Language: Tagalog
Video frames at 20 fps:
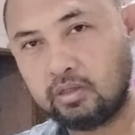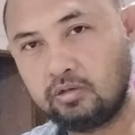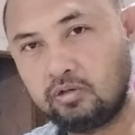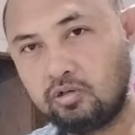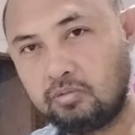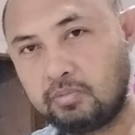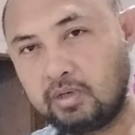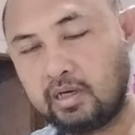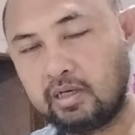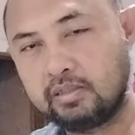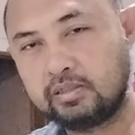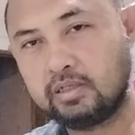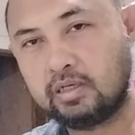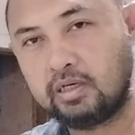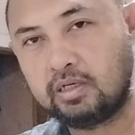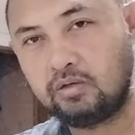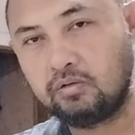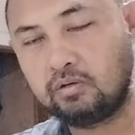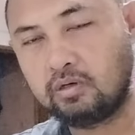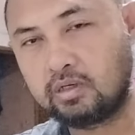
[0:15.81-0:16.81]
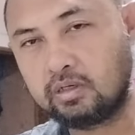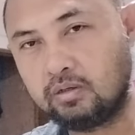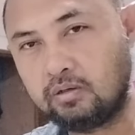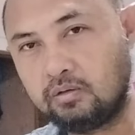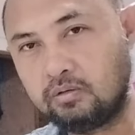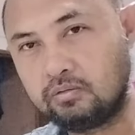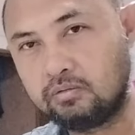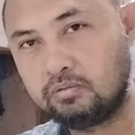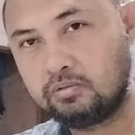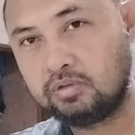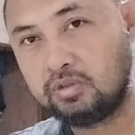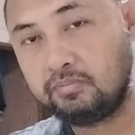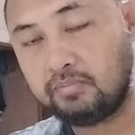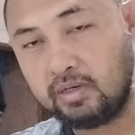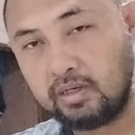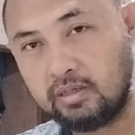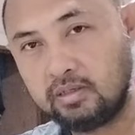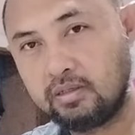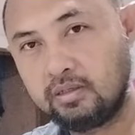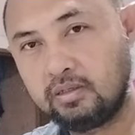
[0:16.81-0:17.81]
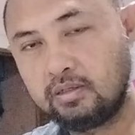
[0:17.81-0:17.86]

kayo lumagay sa lugar ko, di ba?